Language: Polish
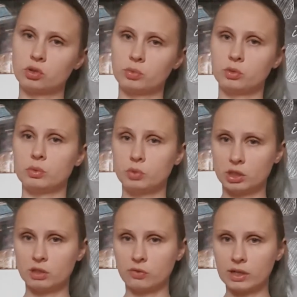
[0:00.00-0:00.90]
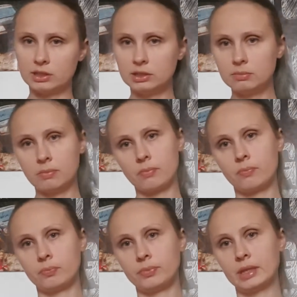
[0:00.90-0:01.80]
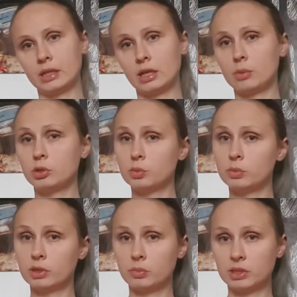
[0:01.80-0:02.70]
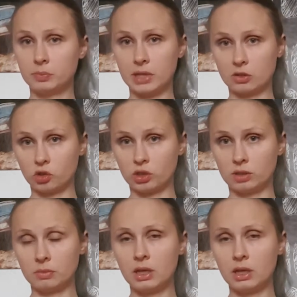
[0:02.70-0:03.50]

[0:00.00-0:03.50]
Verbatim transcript: żebyśmy przetrwali i abyśmy byli bezpieczni.